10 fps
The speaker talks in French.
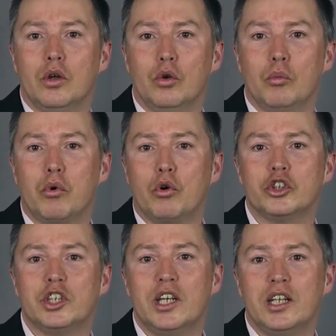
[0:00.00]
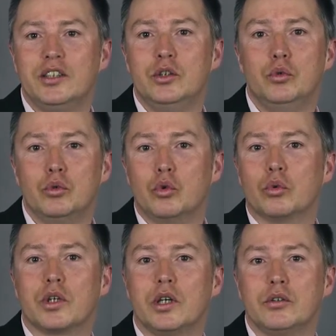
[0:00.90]
Le projet a-t-il une
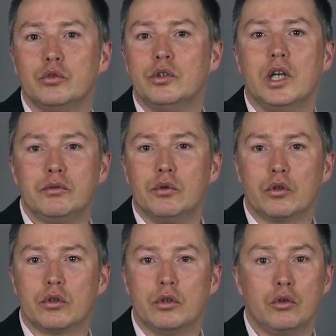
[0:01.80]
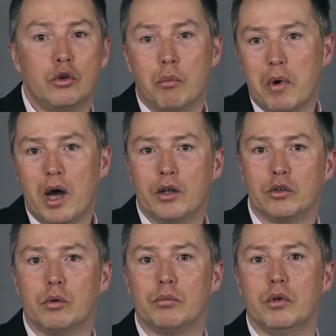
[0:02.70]
contrainte de date forte comme par
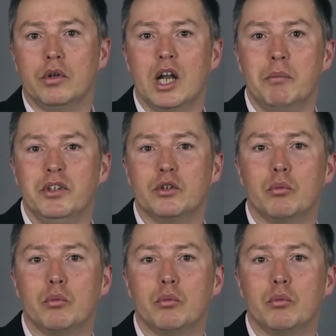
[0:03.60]
exemple la mise